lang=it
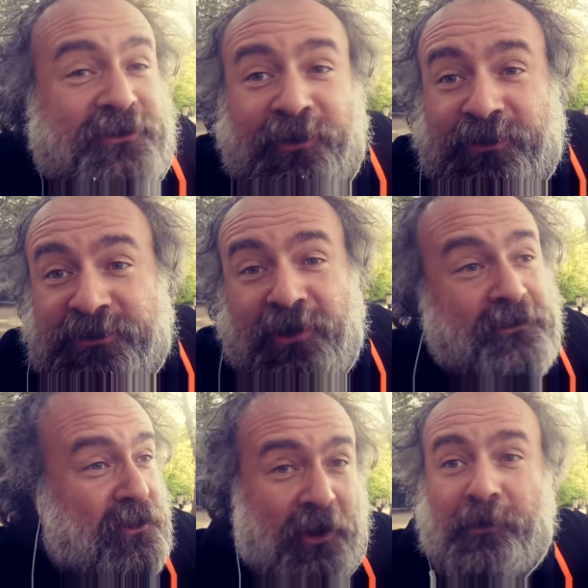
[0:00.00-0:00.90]
Non lo
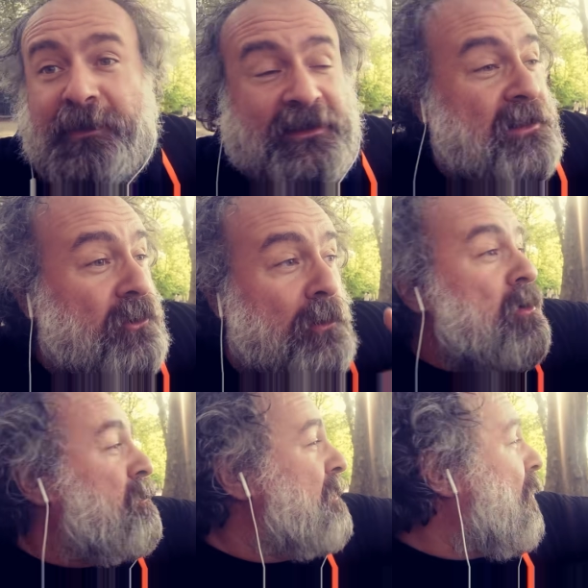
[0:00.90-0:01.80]
so, dico a Lombardia, dico al
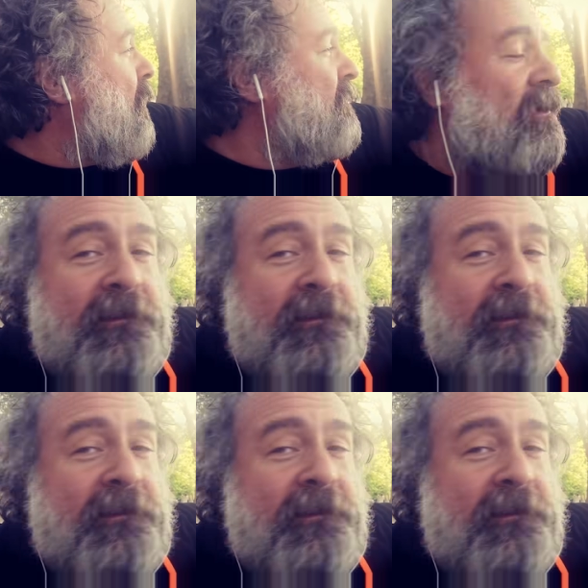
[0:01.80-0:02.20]
mio Piemonte,